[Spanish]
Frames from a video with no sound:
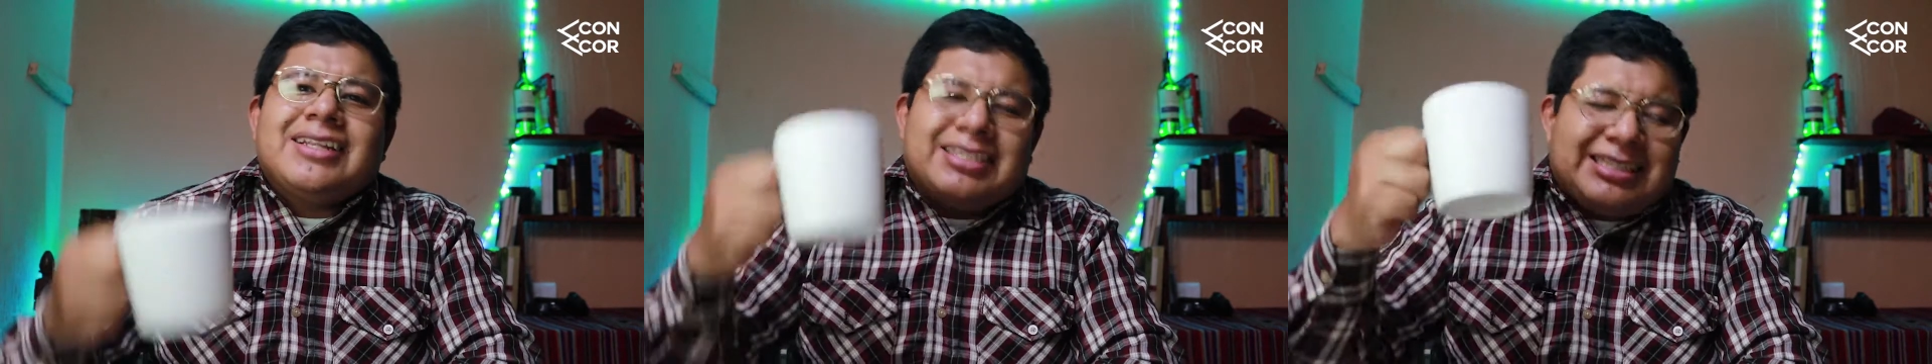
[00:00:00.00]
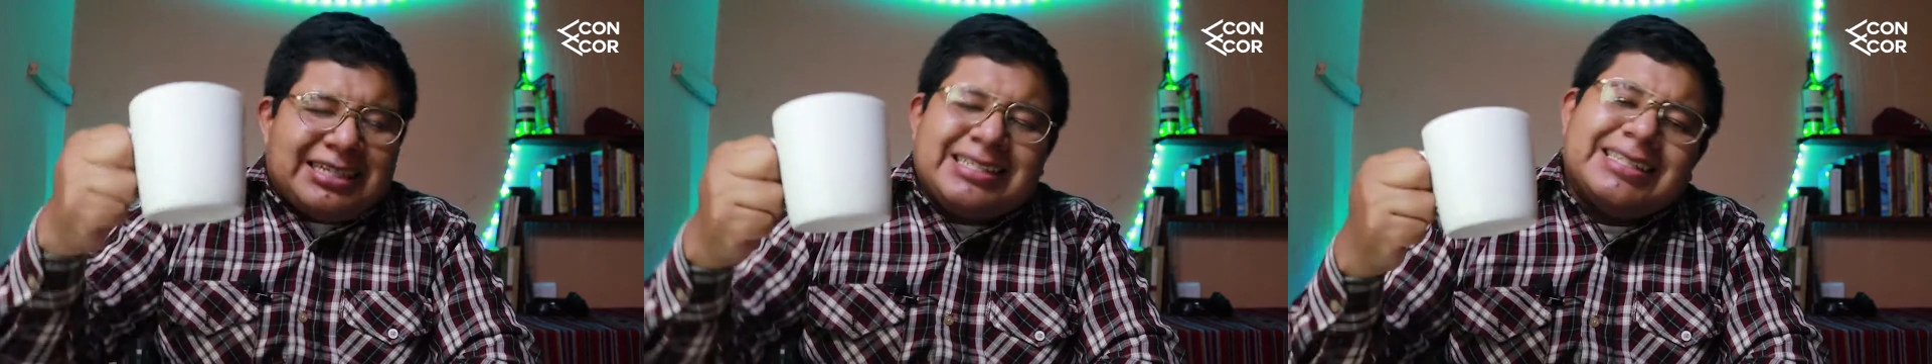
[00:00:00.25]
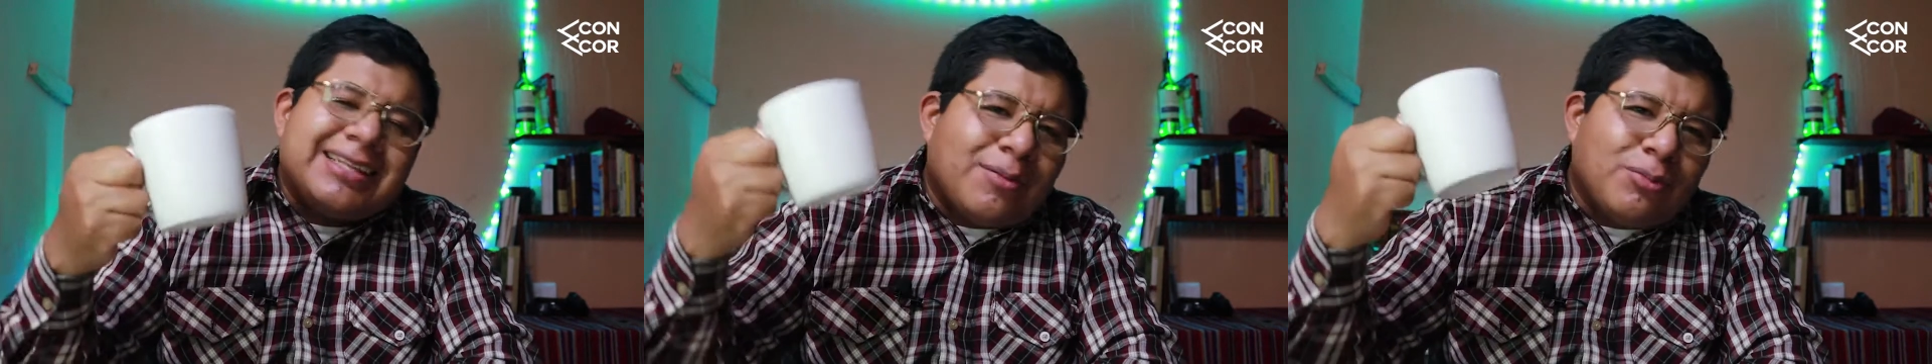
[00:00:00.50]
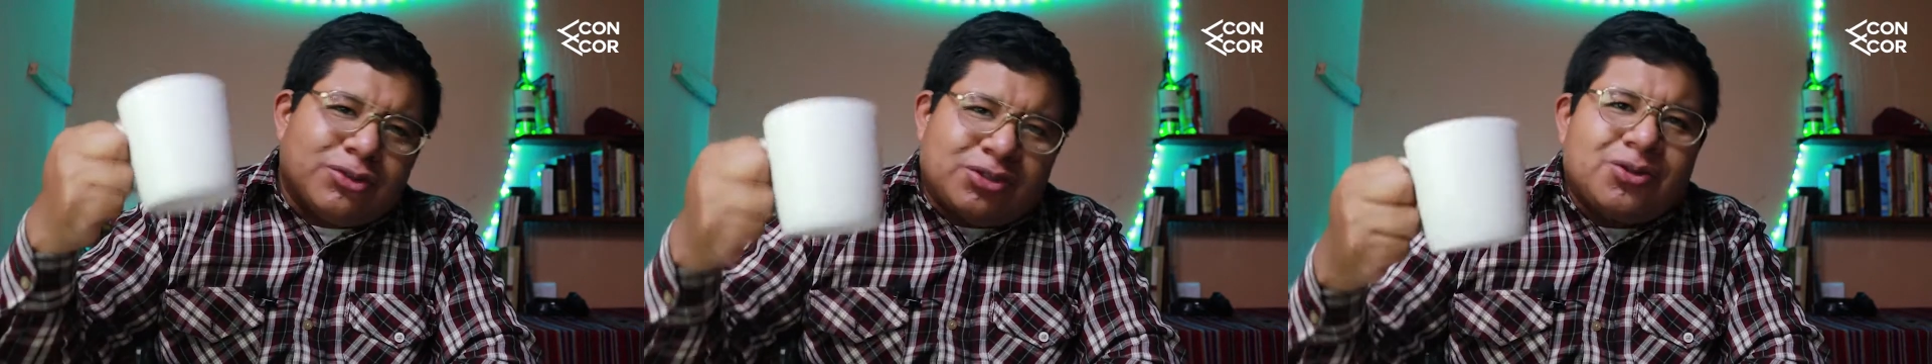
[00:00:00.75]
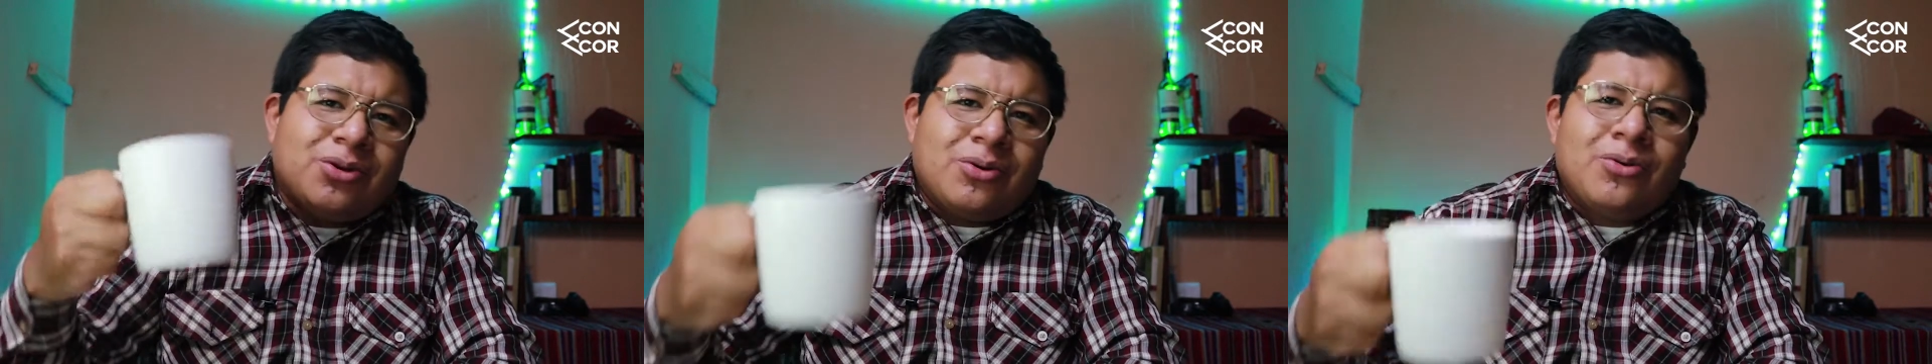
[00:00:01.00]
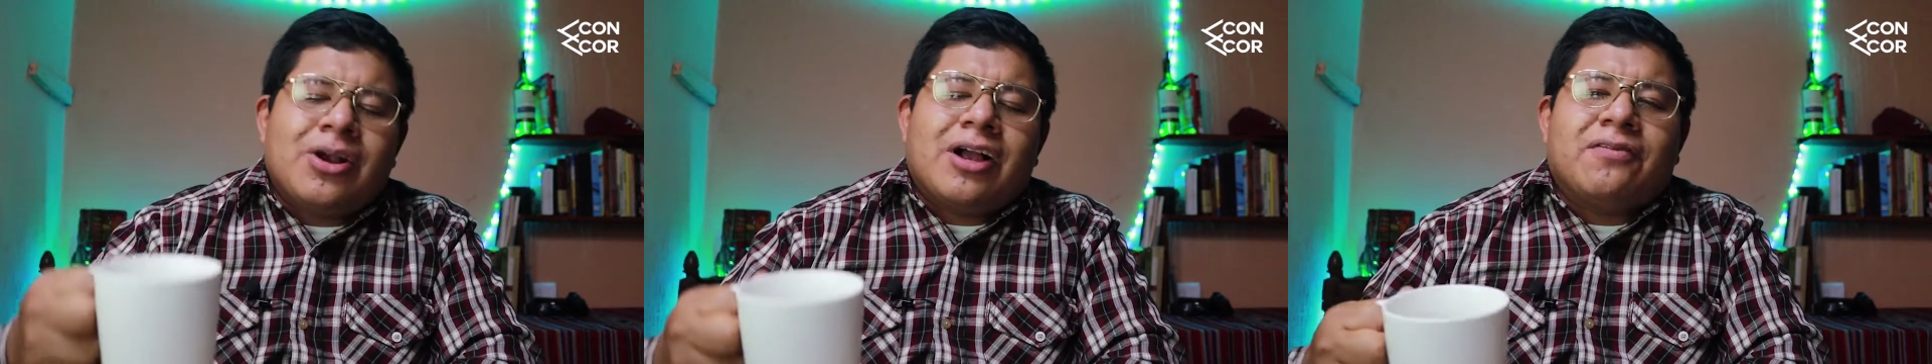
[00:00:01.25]
necesitamos
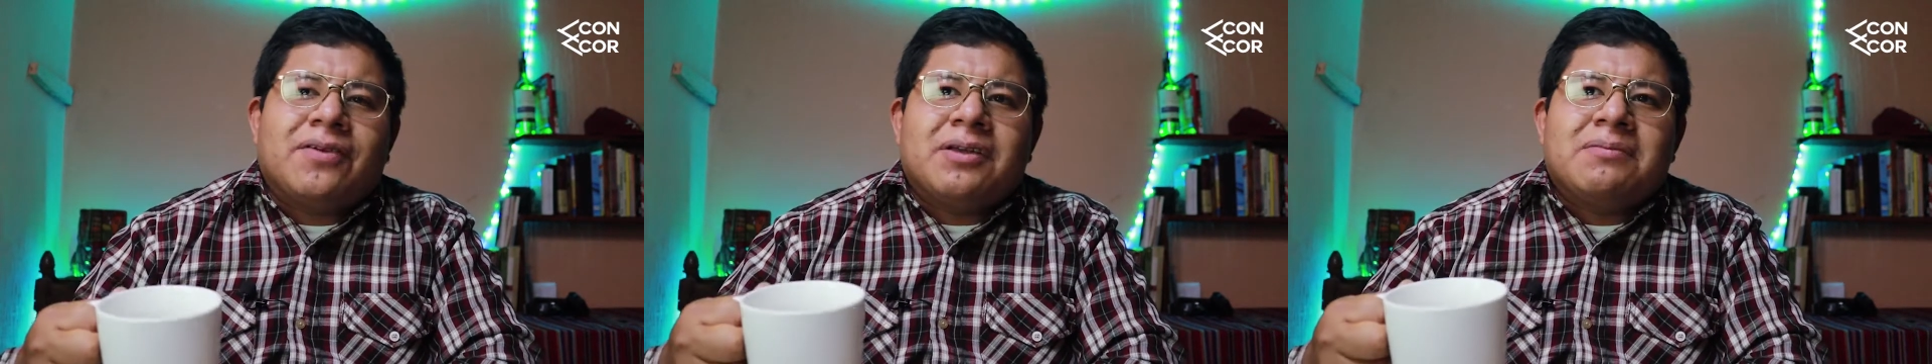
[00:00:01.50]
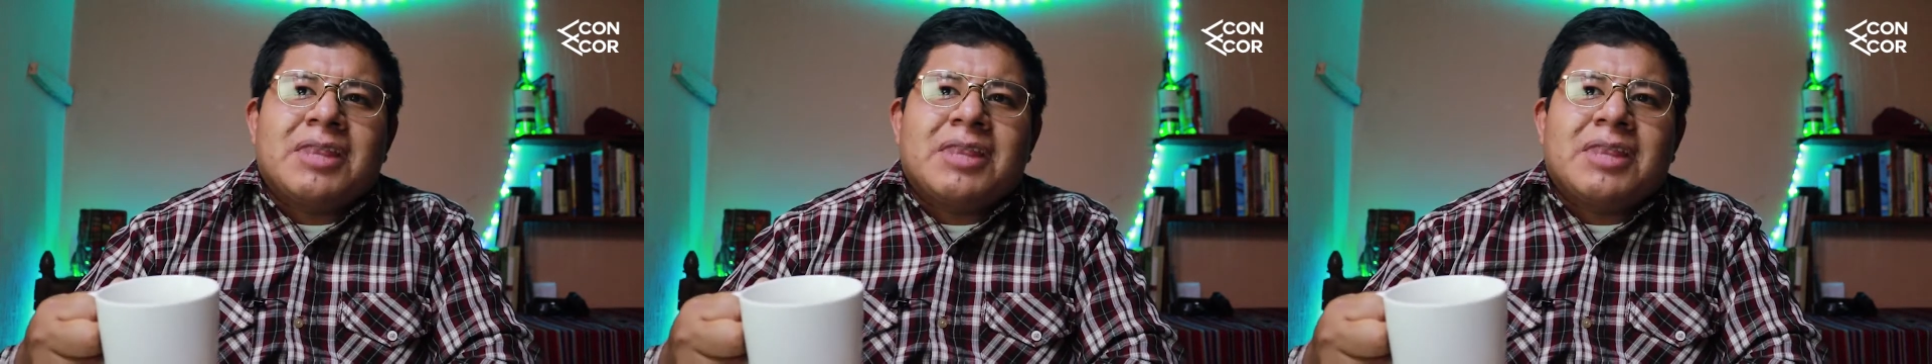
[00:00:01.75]
un café.